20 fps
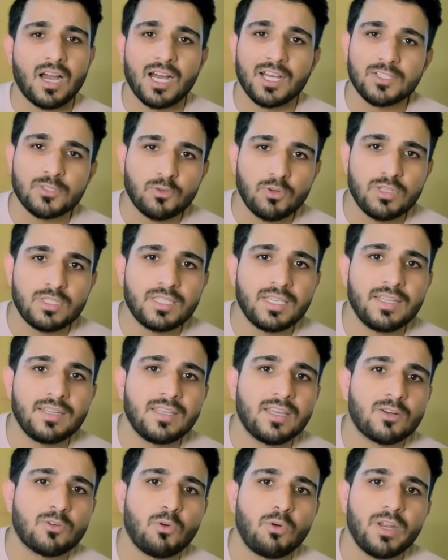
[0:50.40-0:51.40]
काश कोई
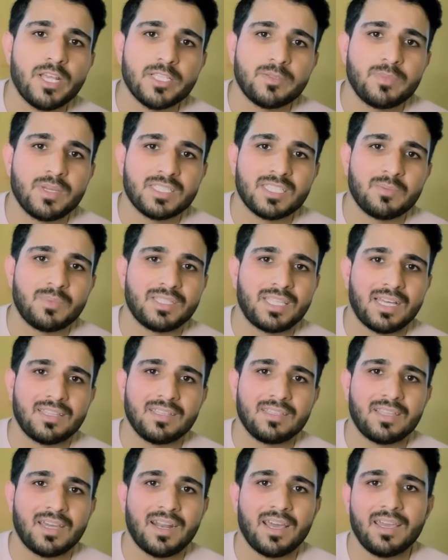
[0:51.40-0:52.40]
सीनियर कॉलेज में ऐसा बता
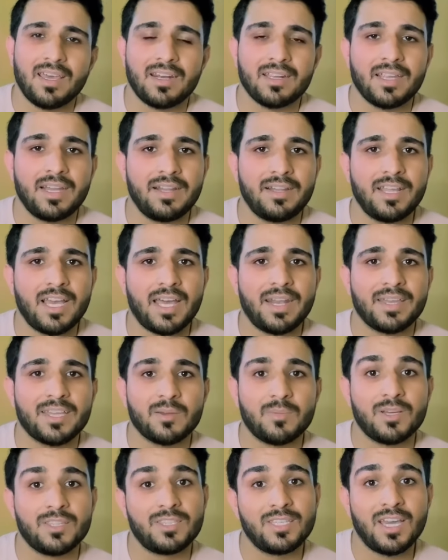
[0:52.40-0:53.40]
देता ना यार कि इंडिया आने
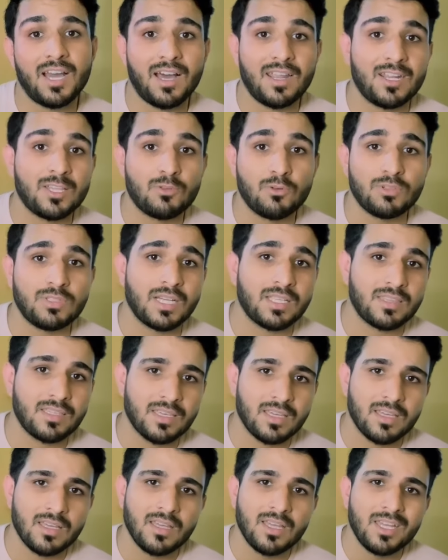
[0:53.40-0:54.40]
के बाद ये हालत हो
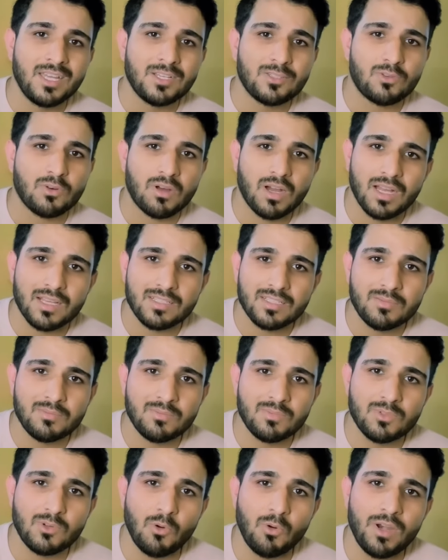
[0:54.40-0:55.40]
जाती है तो काश हम
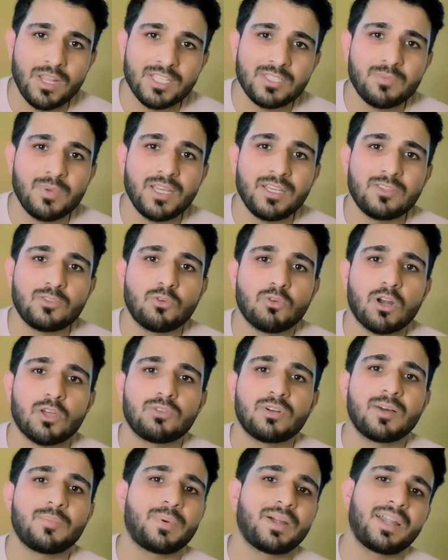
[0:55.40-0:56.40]
कॉलेज में ही थोड़ा
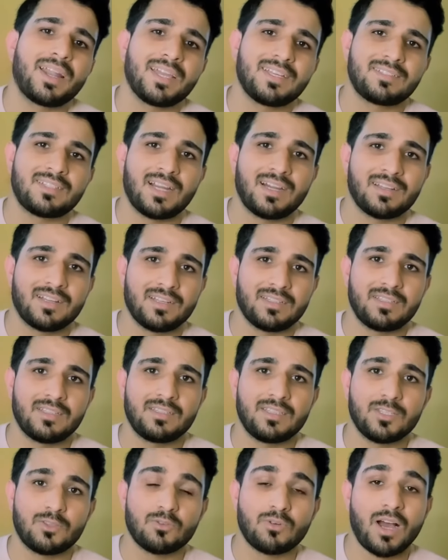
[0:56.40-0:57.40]
थोड़ा पढ़ना स्टार्ट कर
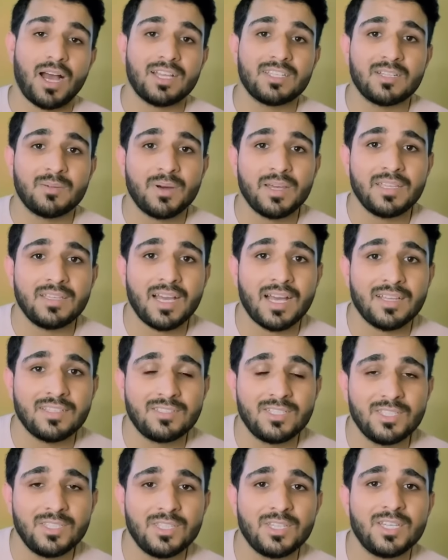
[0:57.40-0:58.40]
देते तो काश हमारी
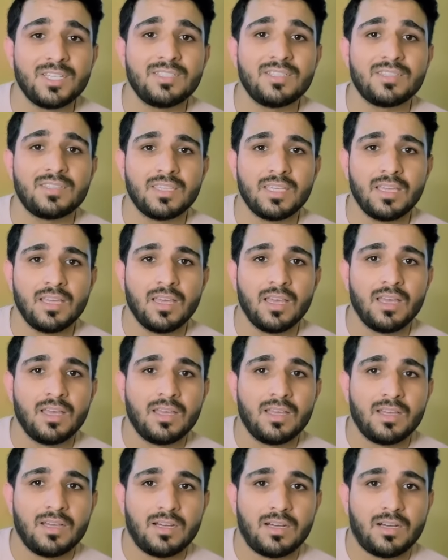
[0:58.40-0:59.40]
आज ज़िंदगी जितनी
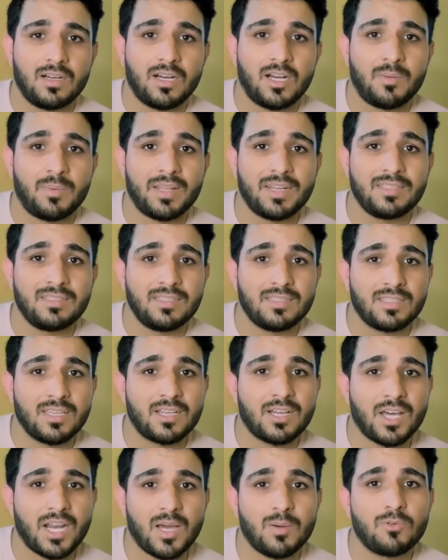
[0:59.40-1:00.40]
आ, हमारी ज़िंदगी
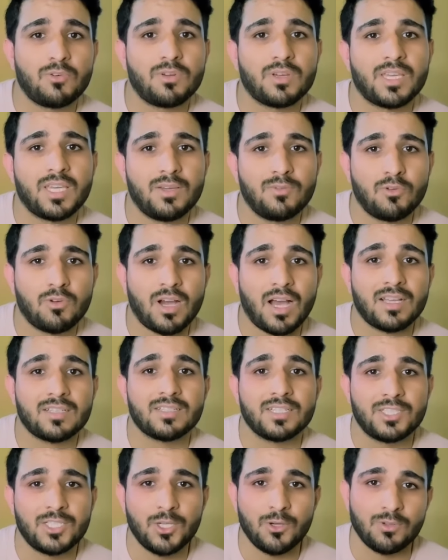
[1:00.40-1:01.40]
ख़राब हो रखी है वो काश
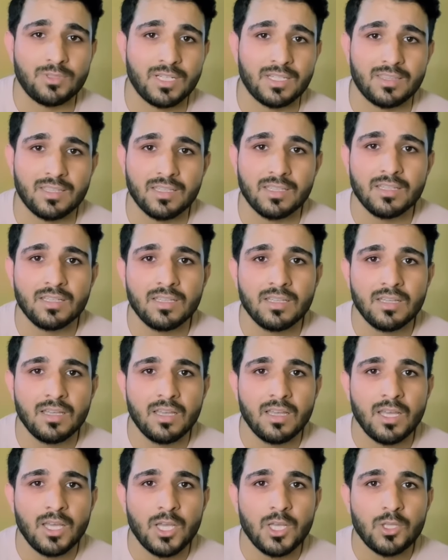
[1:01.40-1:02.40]
अच्छी हो जाती
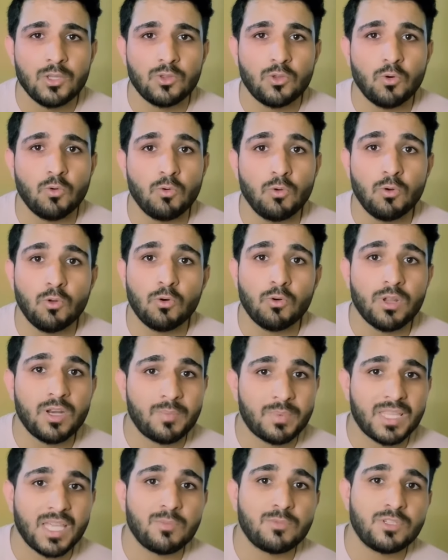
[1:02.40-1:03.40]
तो उन लोगों ने
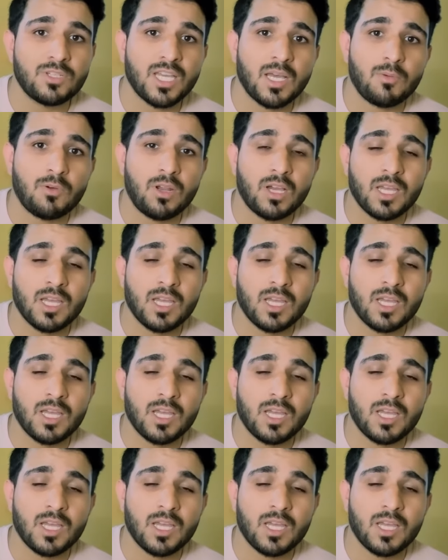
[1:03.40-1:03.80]
पता है मुझे क्या